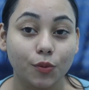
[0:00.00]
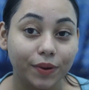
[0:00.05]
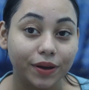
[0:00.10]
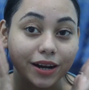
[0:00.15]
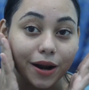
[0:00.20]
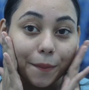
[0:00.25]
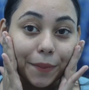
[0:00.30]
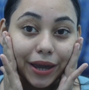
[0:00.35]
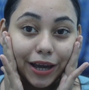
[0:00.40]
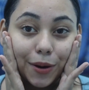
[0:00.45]
so,
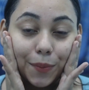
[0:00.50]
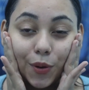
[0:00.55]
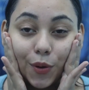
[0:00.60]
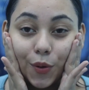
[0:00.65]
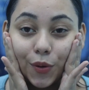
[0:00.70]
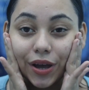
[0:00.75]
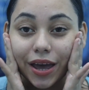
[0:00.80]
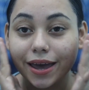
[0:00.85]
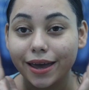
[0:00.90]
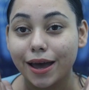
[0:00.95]
मेरा मेकअप
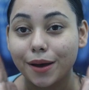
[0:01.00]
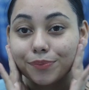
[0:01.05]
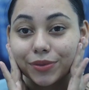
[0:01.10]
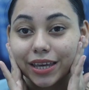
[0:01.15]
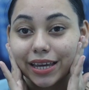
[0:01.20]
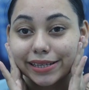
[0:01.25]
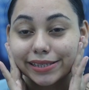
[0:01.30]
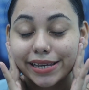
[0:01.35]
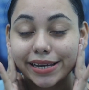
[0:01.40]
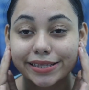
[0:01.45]
हो गया है आप
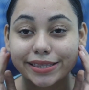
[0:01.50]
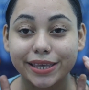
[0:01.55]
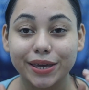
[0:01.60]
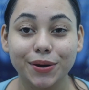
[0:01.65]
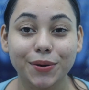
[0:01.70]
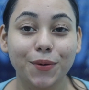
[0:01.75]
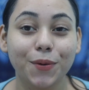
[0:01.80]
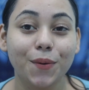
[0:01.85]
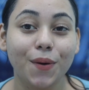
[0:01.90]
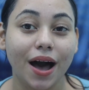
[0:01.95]
देख सकते
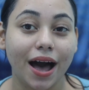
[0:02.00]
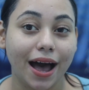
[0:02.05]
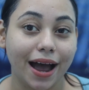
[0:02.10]
हो